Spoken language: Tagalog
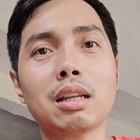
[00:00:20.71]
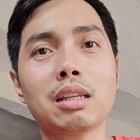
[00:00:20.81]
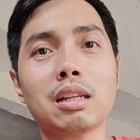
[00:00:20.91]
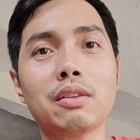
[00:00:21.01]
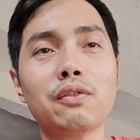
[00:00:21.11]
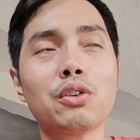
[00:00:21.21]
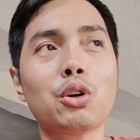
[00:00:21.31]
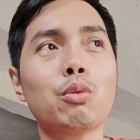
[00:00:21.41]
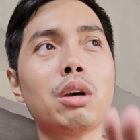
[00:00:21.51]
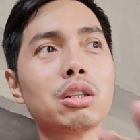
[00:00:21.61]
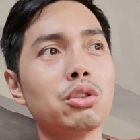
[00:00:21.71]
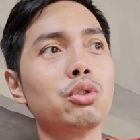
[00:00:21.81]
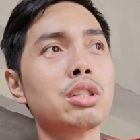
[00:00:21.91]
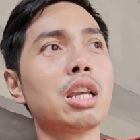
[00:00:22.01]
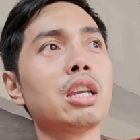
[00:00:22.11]
lagyan ng floor wax
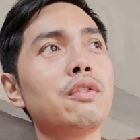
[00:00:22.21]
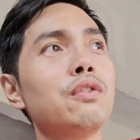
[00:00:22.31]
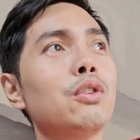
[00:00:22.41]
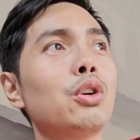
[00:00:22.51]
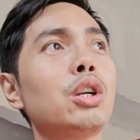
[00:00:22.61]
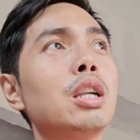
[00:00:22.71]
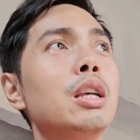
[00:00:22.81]
yung second floor.